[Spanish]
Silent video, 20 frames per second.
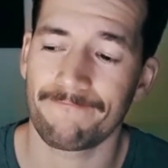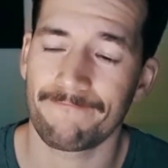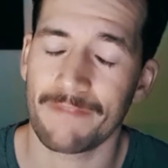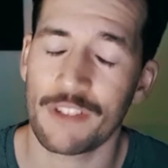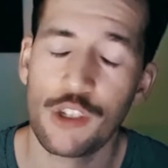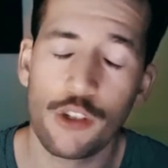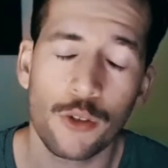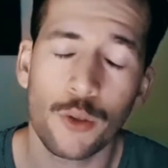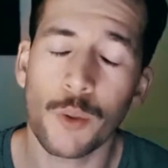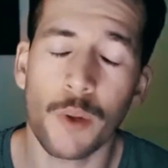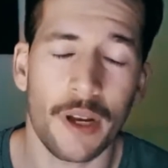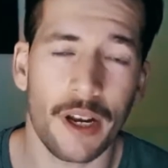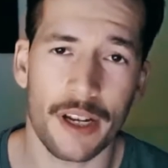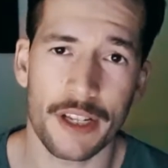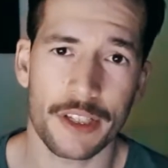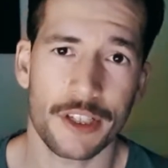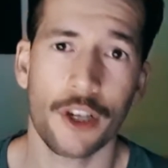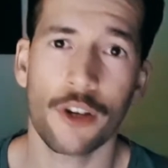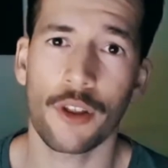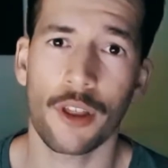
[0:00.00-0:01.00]
yo estuve
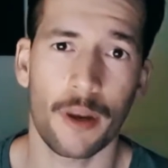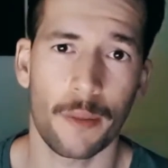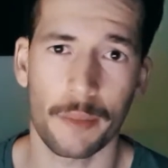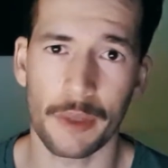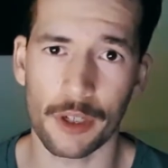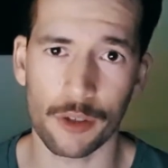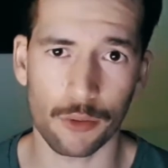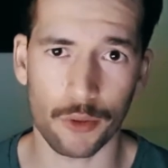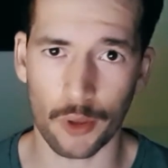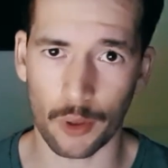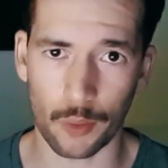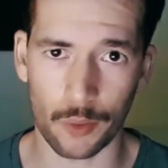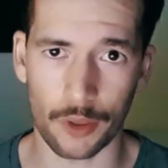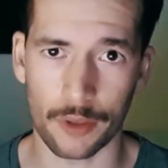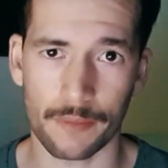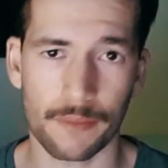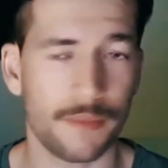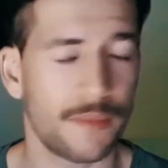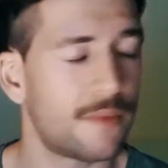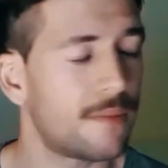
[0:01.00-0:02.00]
enganchado desde el minuto
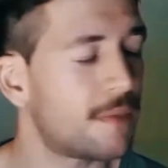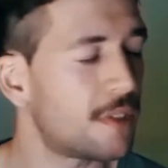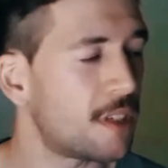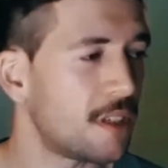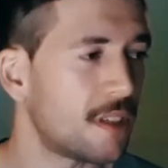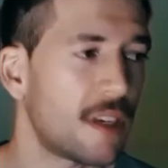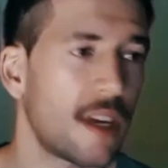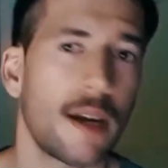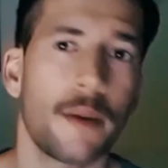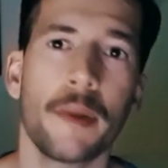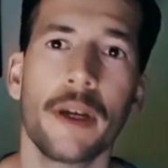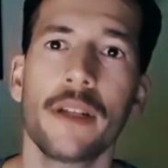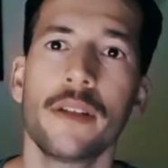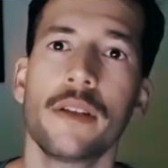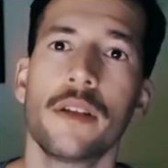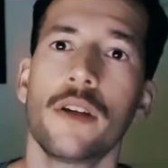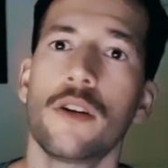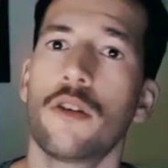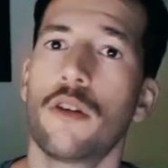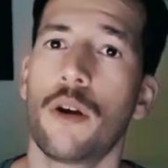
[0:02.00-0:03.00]
uno.
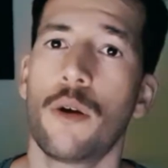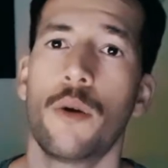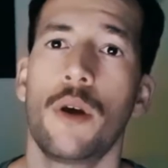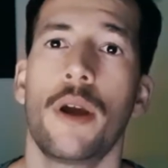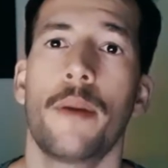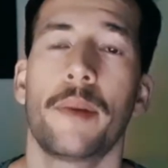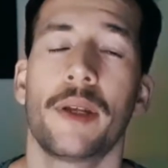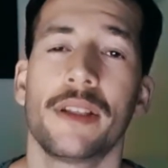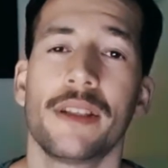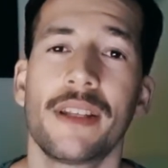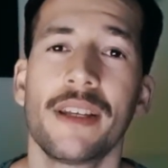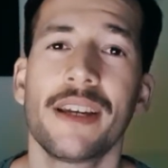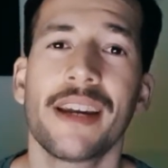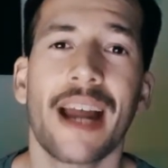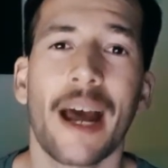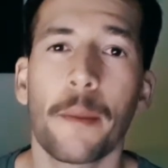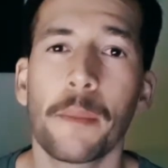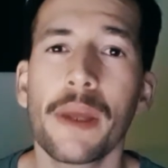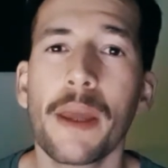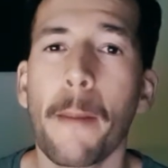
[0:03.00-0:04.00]
Sinceramente, no les voy a mentir,
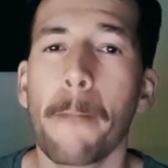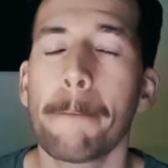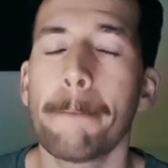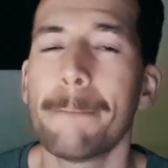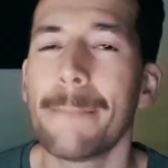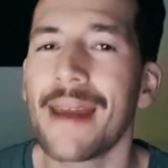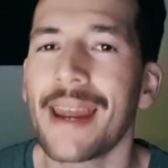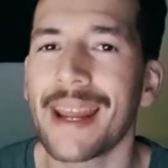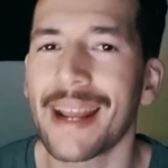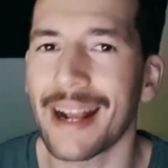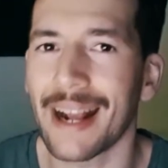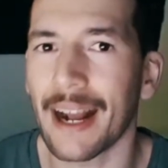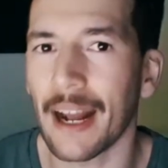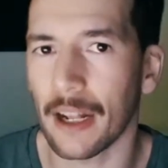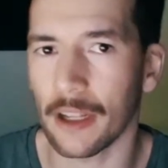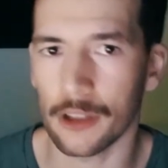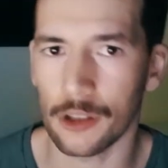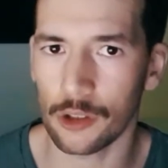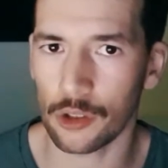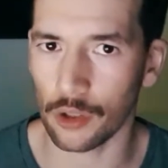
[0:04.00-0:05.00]
a mí me
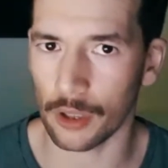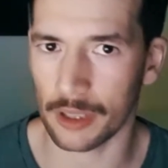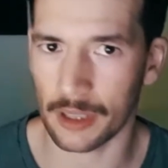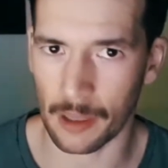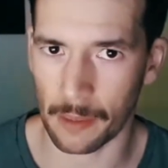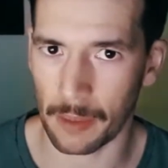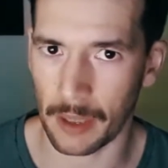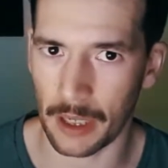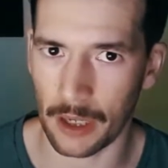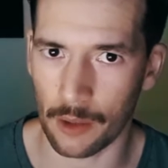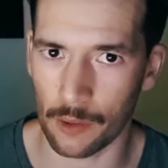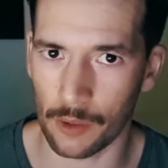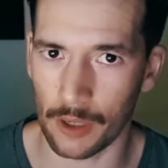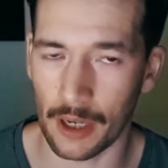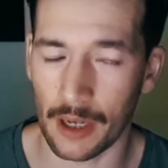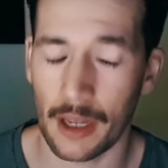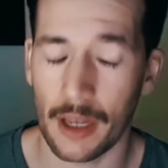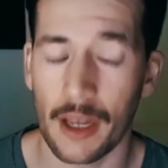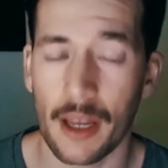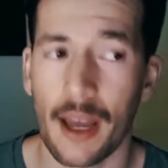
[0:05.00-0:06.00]
encantó esta
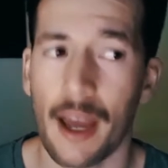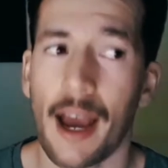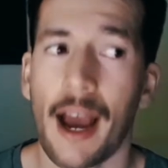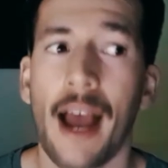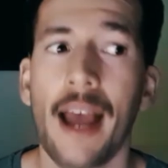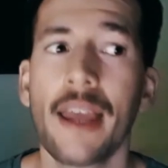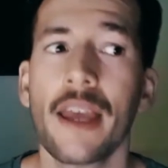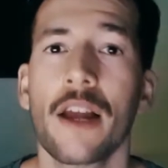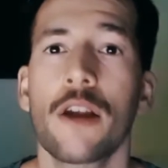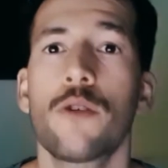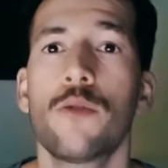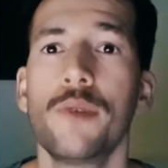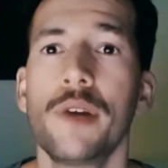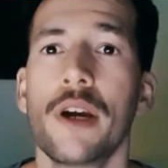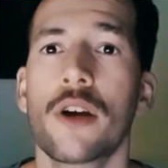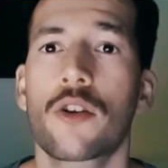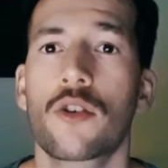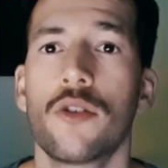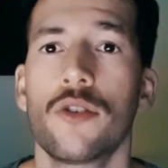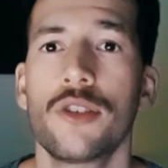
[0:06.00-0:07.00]
película. Hay
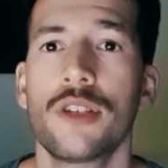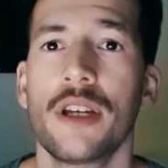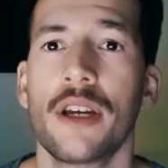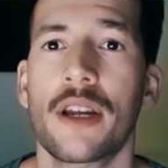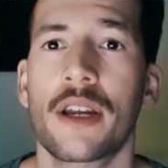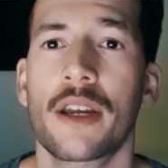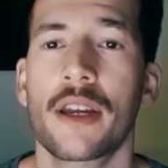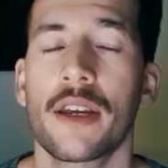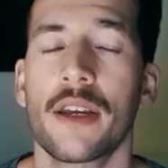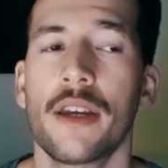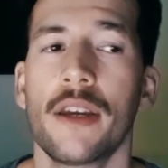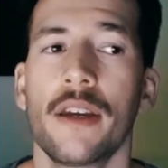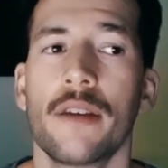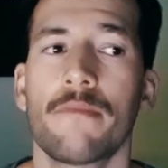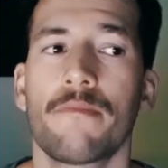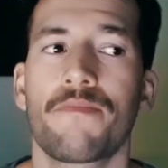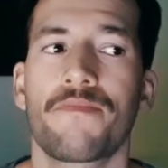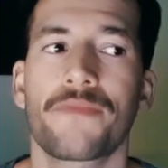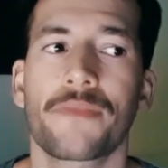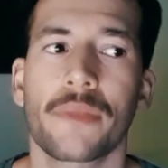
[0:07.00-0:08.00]
algunas cosas
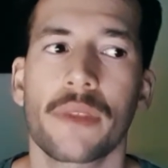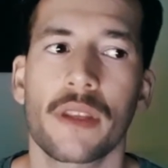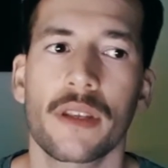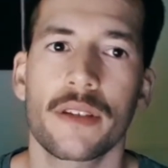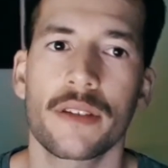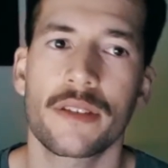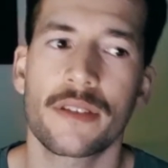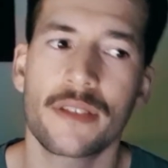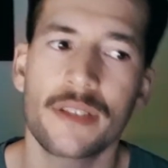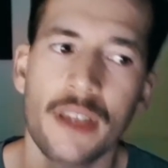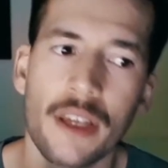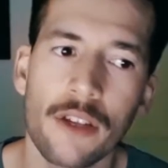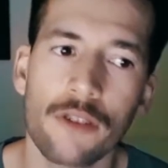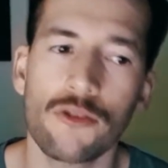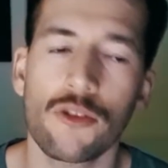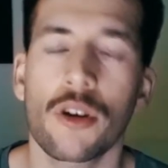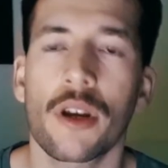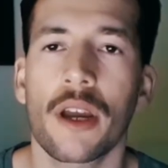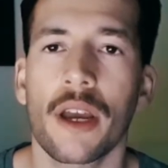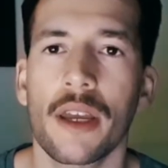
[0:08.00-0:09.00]
que
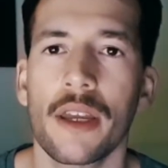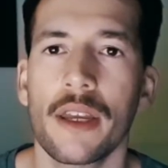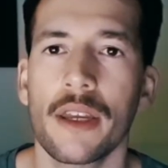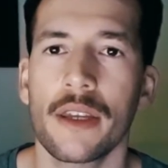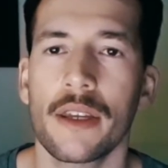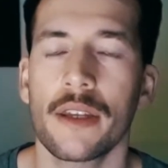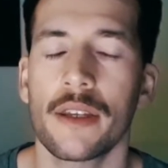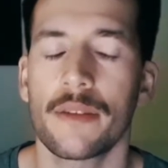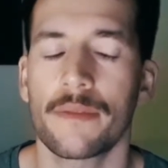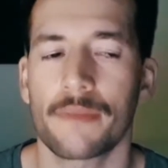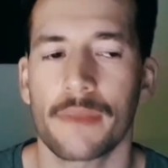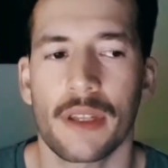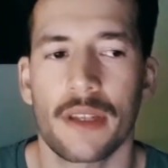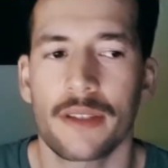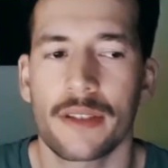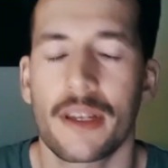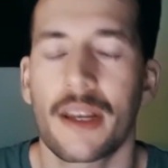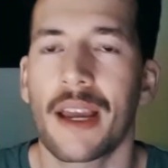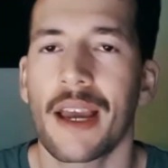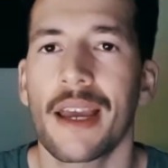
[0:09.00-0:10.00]
siento que hay,
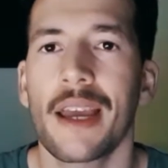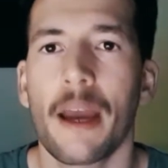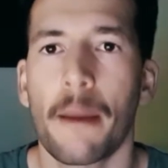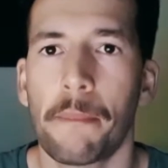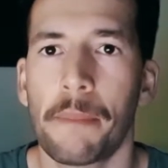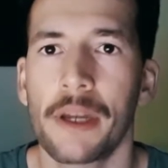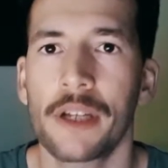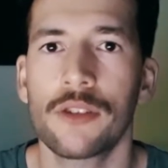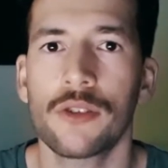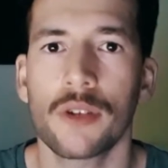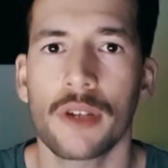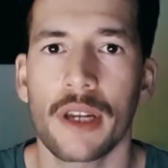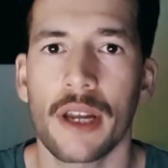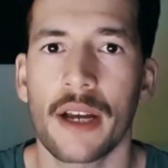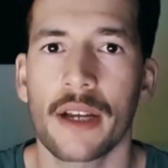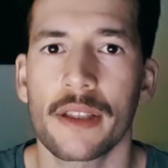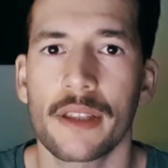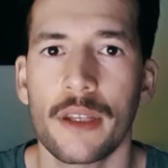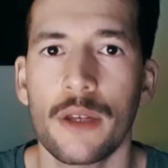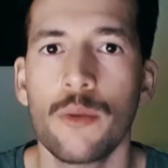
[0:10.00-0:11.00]
que hay aspectos
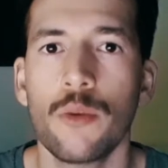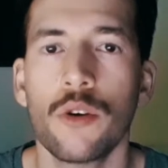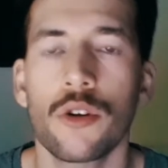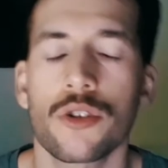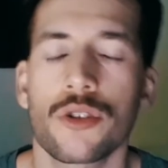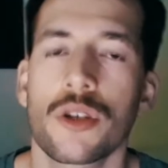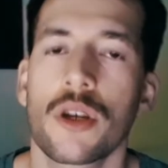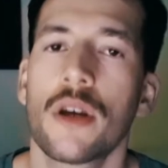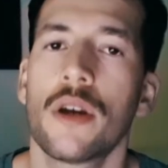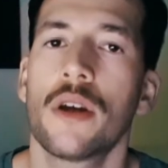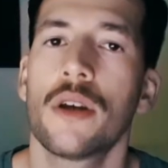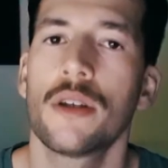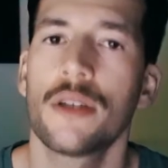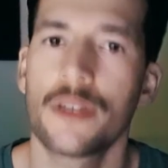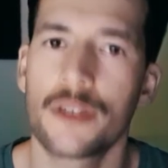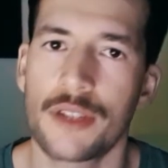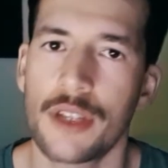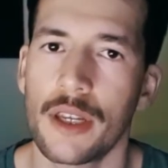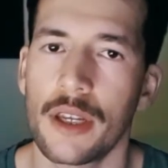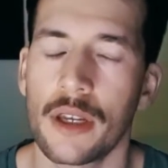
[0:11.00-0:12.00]
negativos,
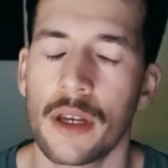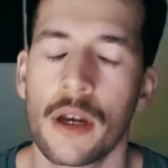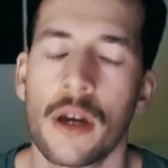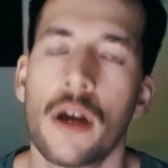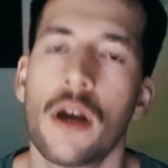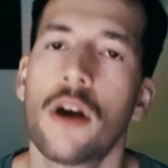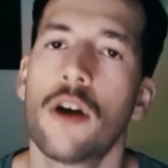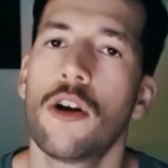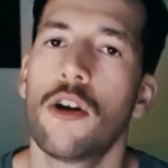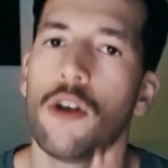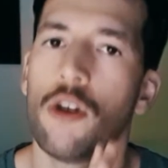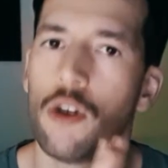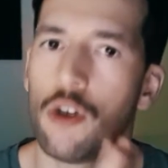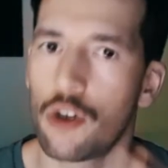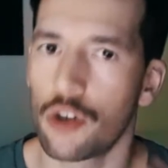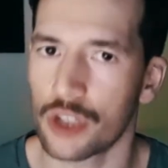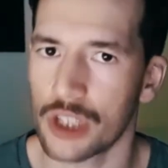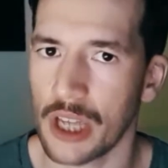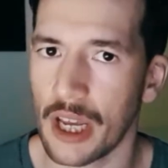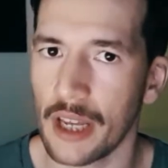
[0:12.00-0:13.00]
sí,
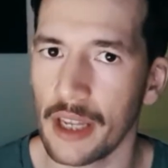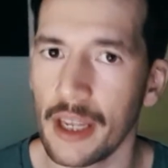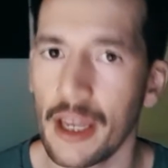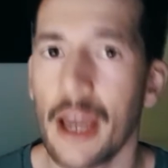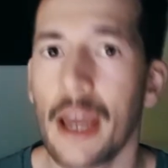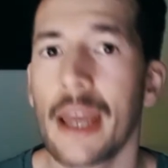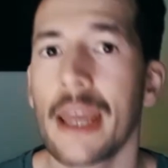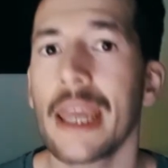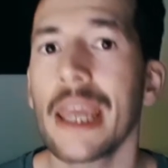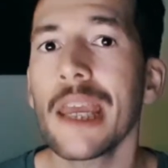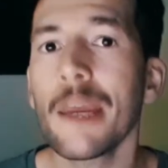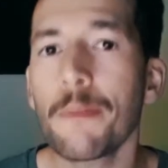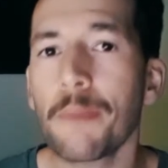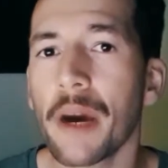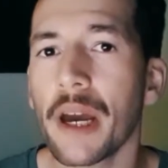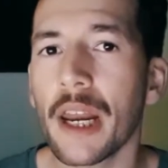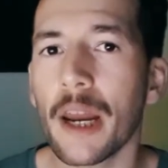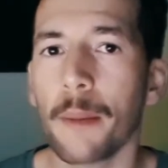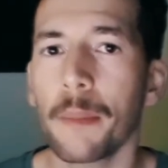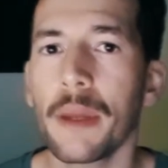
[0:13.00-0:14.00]
los hay, y
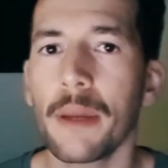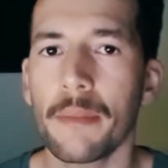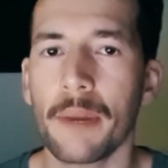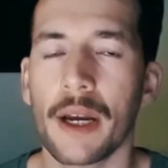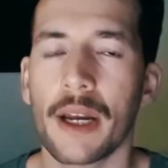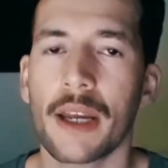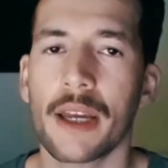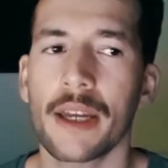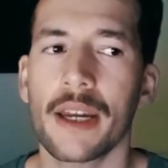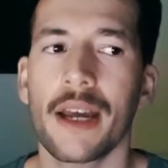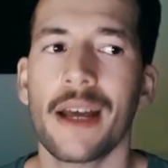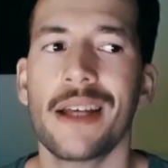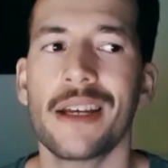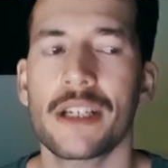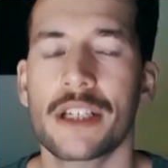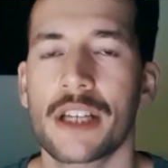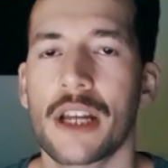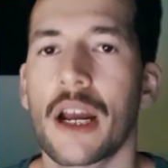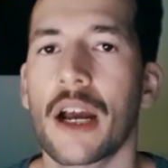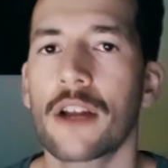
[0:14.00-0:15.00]
para mí más que nada
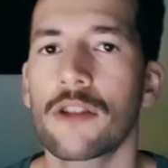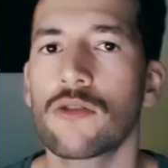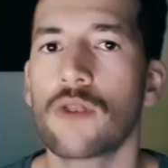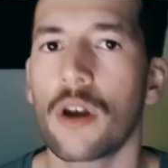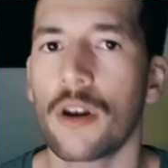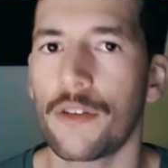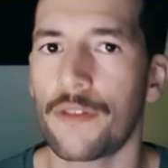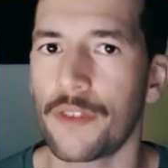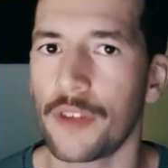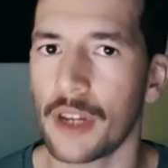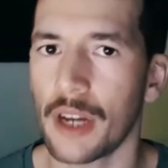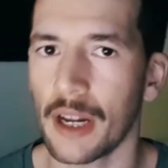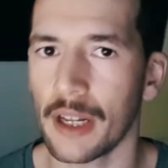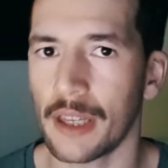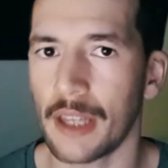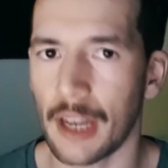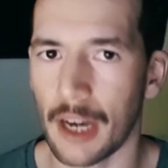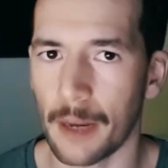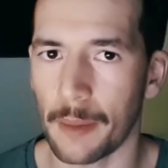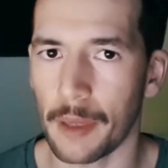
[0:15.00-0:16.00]
llegando al final
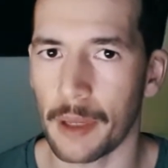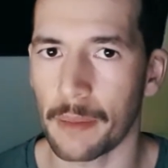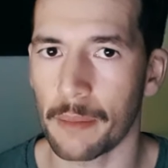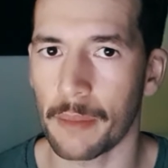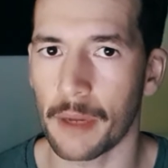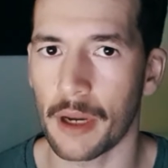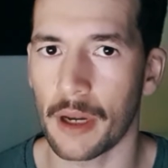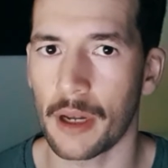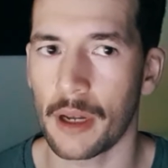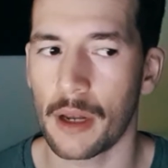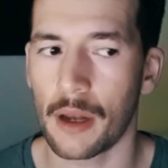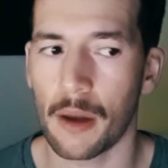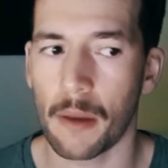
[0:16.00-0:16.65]
de la misma.